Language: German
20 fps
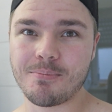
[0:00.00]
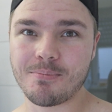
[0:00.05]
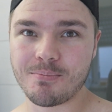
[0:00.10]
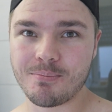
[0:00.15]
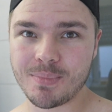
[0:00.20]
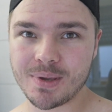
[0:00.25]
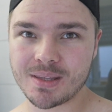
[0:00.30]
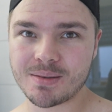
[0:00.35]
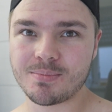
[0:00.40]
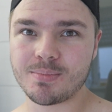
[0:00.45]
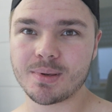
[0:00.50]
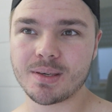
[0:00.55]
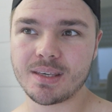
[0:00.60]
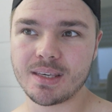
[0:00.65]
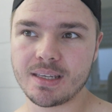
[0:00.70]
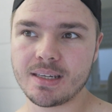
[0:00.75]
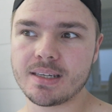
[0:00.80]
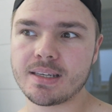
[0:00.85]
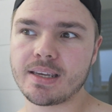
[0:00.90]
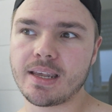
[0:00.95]
mit
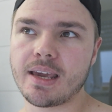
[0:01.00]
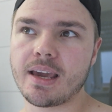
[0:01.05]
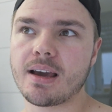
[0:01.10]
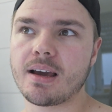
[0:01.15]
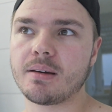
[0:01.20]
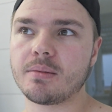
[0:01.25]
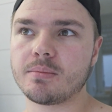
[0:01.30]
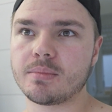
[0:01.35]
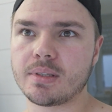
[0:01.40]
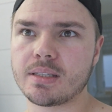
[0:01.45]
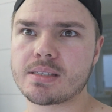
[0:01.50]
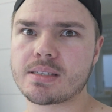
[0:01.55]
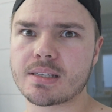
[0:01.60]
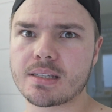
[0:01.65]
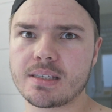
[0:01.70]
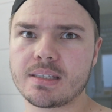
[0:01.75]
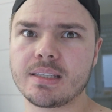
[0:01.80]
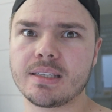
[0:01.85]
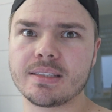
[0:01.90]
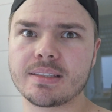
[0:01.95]
Beginn der, des
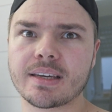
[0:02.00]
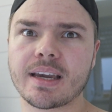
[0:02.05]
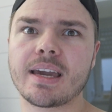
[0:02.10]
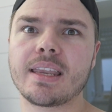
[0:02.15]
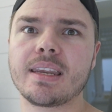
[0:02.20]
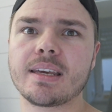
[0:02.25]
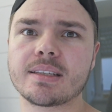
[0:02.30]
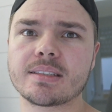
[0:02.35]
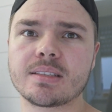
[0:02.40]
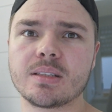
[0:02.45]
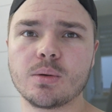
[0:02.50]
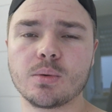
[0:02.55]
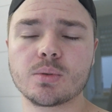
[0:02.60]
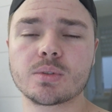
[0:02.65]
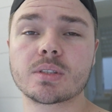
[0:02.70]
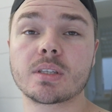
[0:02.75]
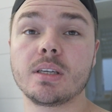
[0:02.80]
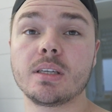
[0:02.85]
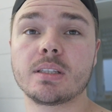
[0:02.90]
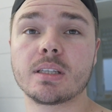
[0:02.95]
richtigen Trainings
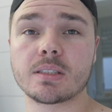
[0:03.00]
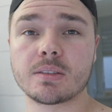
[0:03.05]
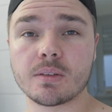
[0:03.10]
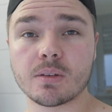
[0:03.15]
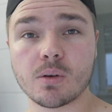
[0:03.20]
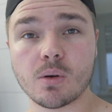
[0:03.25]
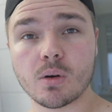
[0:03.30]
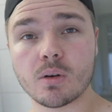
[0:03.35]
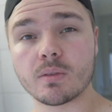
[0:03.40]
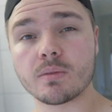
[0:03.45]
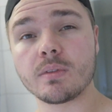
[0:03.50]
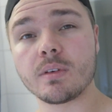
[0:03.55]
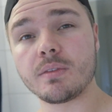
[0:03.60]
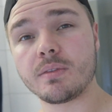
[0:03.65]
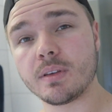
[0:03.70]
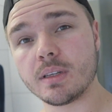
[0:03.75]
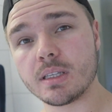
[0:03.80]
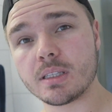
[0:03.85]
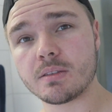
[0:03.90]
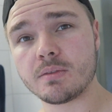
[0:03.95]
losgeht, dass wir gucken, wie
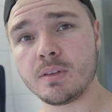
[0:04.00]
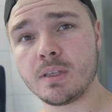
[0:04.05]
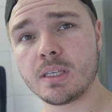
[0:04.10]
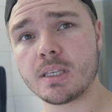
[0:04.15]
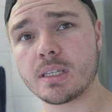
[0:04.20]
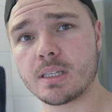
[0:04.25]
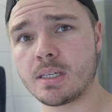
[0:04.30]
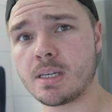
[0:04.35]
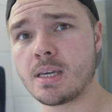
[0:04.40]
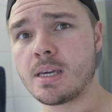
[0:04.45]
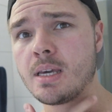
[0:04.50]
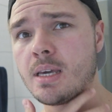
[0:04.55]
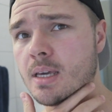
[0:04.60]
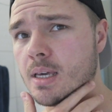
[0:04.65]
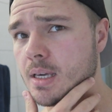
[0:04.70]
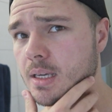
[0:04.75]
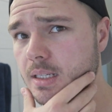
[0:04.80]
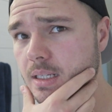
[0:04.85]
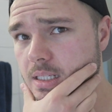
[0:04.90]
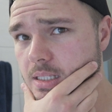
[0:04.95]
viel ich wiege,
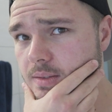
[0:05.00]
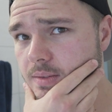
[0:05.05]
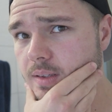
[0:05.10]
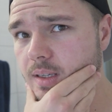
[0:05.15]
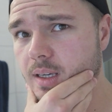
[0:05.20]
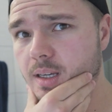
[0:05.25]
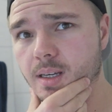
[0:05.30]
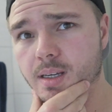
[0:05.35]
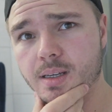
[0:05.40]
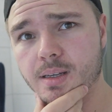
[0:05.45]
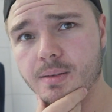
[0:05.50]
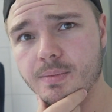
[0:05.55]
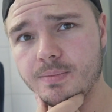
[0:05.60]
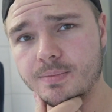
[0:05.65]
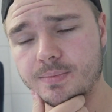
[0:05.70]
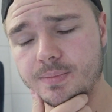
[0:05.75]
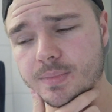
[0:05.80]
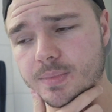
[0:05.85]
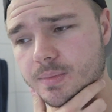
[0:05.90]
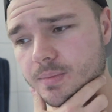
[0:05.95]
dass wir
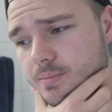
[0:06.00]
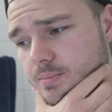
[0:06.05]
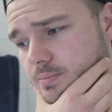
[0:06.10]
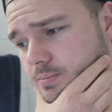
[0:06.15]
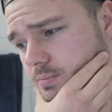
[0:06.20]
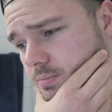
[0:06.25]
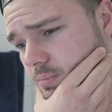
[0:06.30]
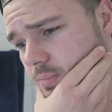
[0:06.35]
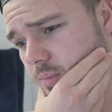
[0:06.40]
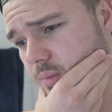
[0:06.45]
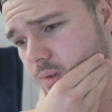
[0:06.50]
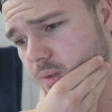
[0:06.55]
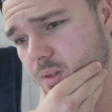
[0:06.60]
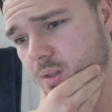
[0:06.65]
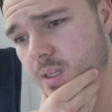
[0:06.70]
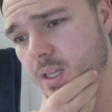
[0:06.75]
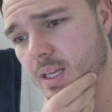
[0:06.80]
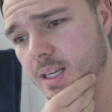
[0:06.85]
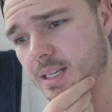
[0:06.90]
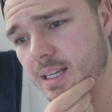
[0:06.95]
ähm,
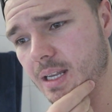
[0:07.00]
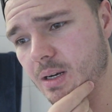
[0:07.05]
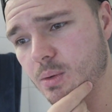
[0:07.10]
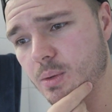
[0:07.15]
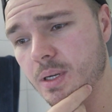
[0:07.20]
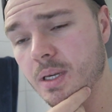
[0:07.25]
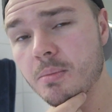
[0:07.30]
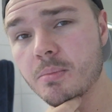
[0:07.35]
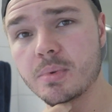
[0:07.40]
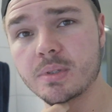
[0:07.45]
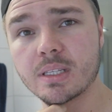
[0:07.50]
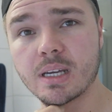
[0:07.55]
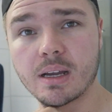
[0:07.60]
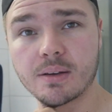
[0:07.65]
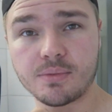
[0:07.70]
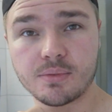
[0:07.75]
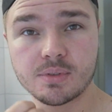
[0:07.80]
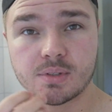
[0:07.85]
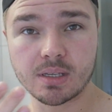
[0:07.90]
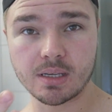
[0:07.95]
den
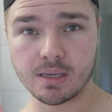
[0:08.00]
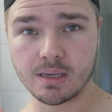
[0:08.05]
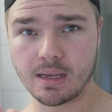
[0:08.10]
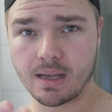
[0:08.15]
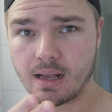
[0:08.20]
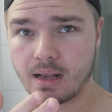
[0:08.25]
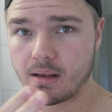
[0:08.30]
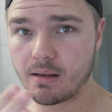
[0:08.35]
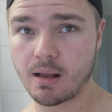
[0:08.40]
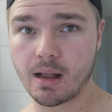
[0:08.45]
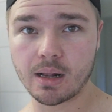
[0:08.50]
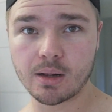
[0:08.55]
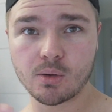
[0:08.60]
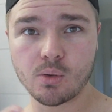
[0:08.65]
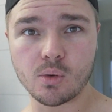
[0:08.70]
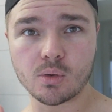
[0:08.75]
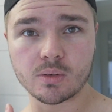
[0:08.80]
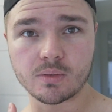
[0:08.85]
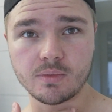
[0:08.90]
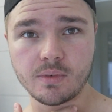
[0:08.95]
Kalorienbedarf uns
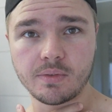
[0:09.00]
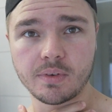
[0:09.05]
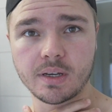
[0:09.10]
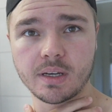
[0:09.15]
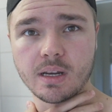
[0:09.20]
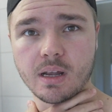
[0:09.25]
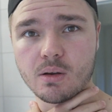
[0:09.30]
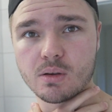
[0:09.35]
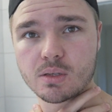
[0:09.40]
angucken, wie wir den